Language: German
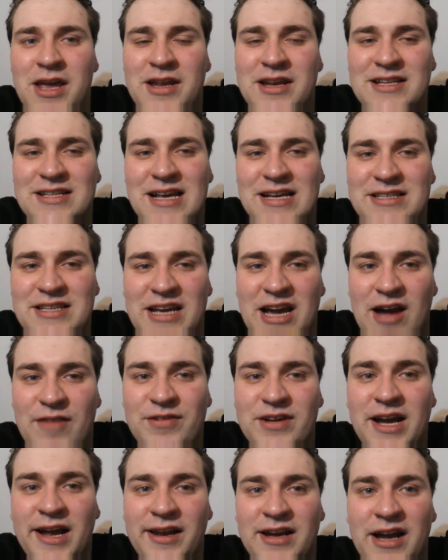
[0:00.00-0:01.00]
Das heißt, die
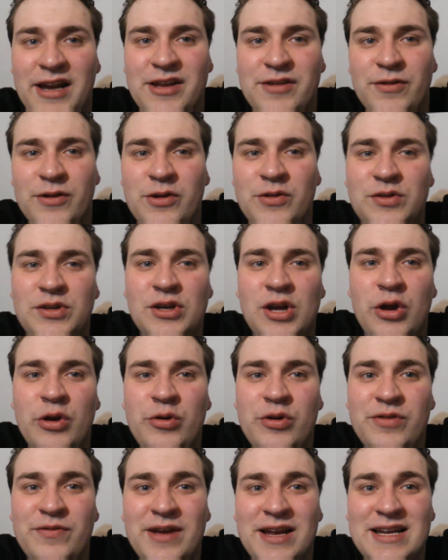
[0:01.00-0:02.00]
Grafikkarte kann nicht vernünftig
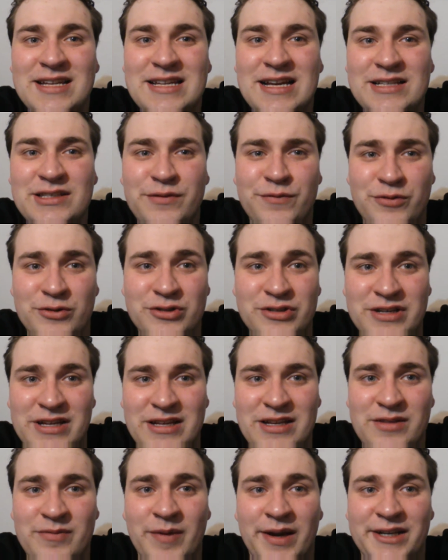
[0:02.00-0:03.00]
gekühlt werden, das heißt, sie
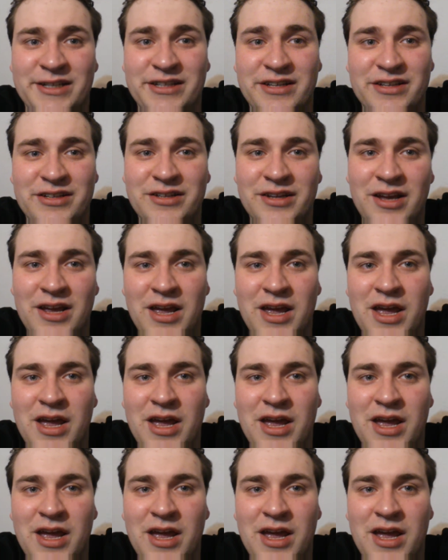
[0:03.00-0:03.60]
funktioniert nicht mehr richtig.